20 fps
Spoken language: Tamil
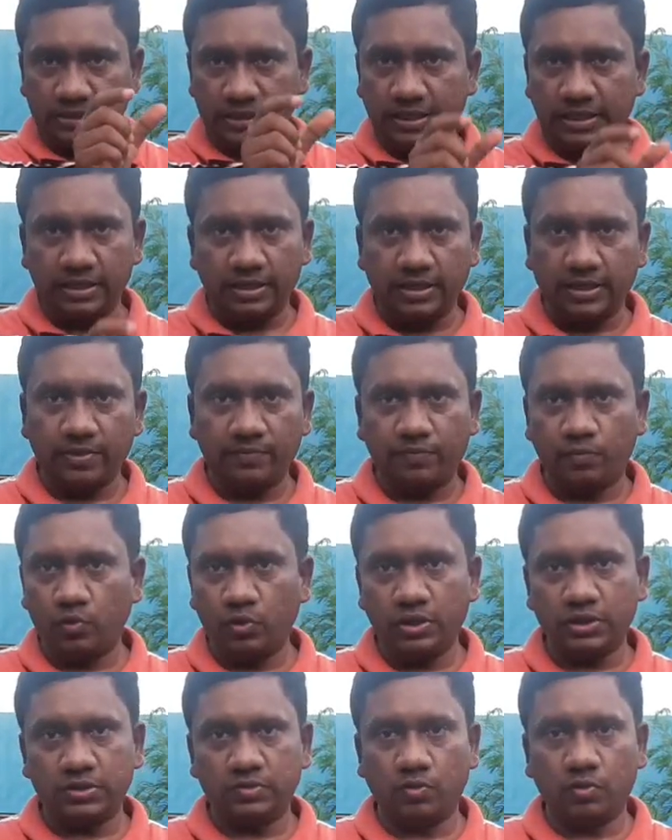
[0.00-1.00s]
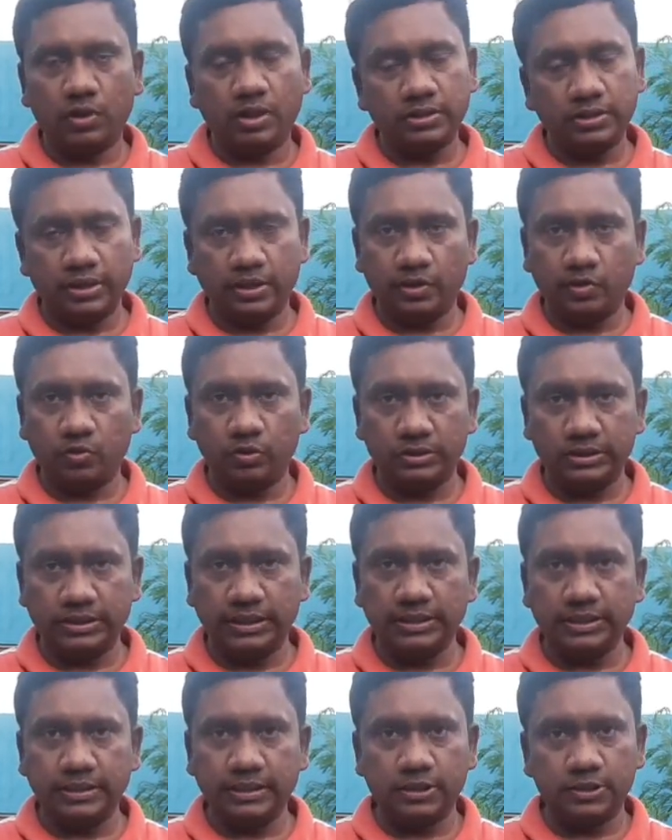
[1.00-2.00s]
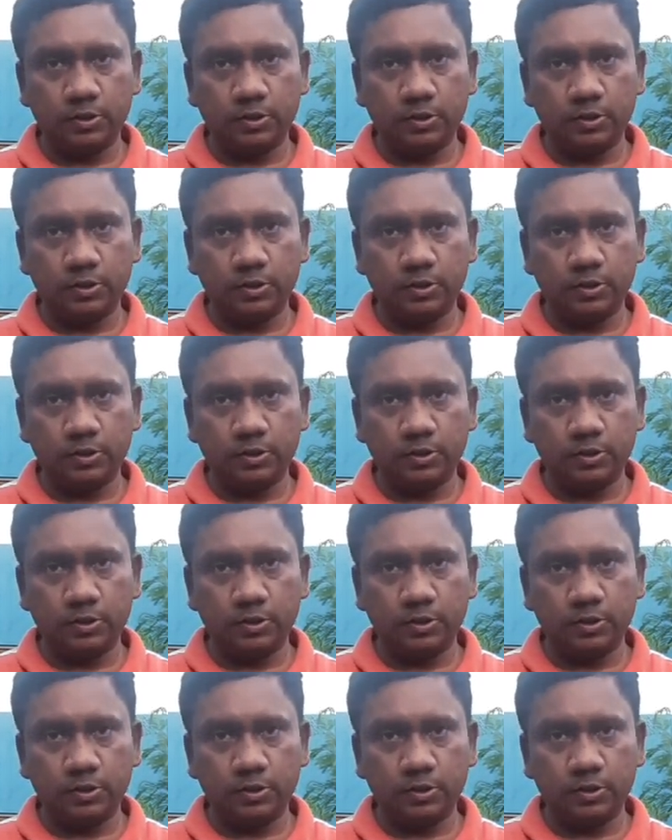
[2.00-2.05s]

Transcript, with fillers: சைடில் நிறைய ஃபோல்டர்ஸ் வரும் அதில் இருக்கும் ஜங்க்